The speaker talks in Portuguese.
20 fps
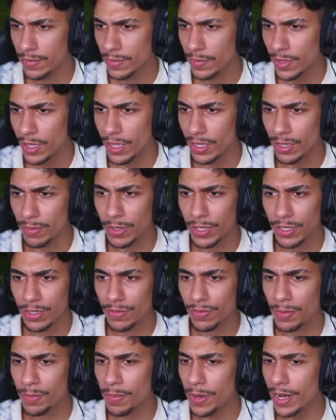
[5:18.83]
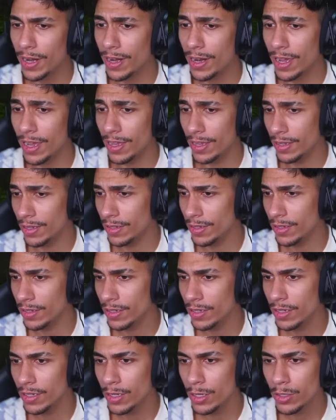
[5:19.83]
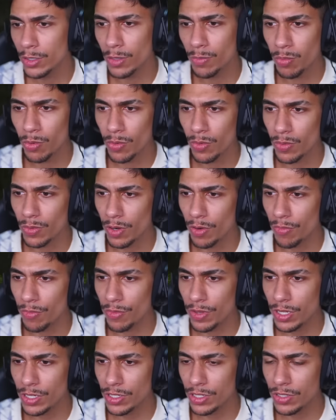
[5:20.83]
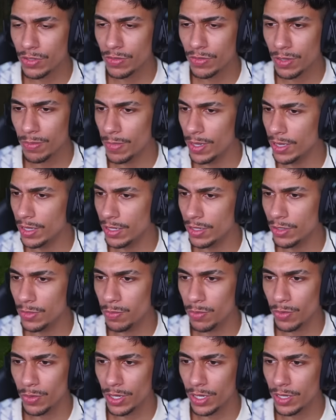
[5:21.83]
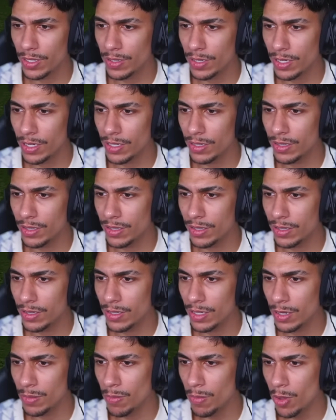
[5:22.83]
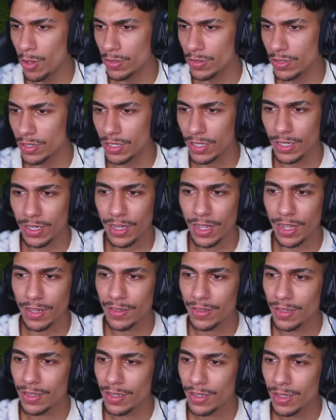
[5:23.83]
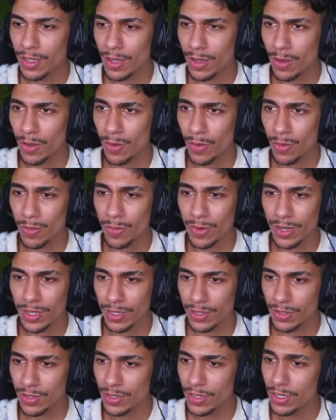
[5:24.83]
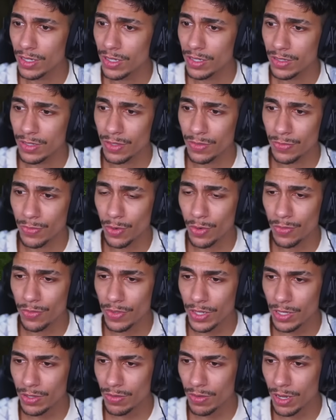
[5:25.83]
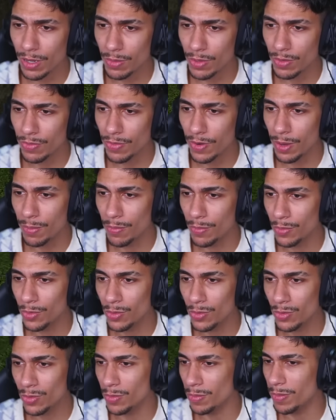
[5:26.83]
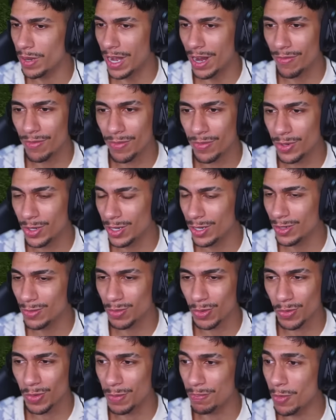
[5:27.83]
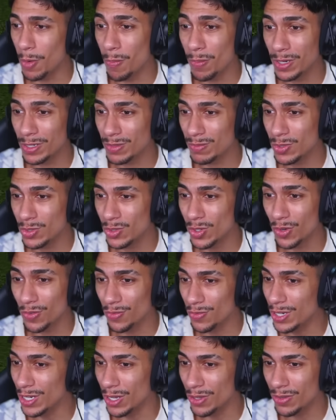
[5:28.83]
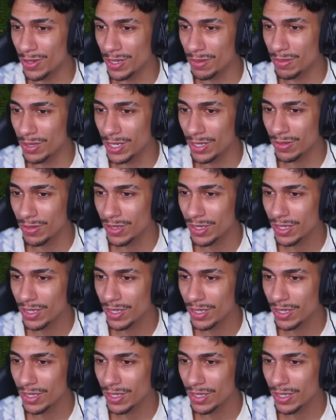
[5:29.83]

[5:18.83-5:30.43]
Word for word: É, tá mandando vir pra cá. Tipo, é um ventinho que manda, tipo, ele, ele, ele mostra, tá ligado? Algum canto. Se for o vento, o caminho vai ficar muito bravo, porque, tipo, eu percebi só no final do labirinto.